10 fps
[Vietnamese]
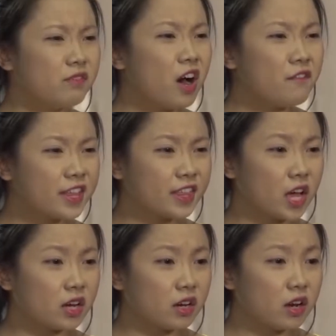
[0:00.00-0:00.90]
Vớ vẩn
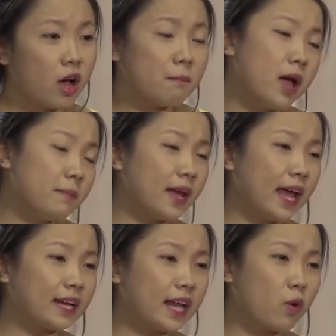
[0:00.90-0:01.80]
thật Mấy hôm nay
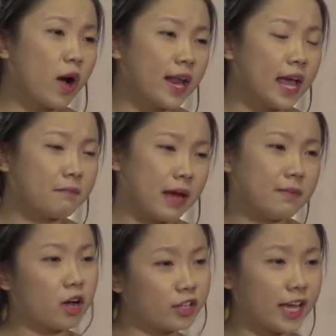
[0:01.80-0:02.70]
anh đấy qua đèn bánh
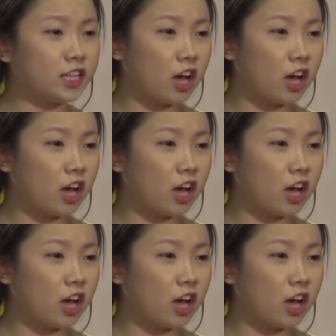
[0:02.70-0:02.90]
mà có thấy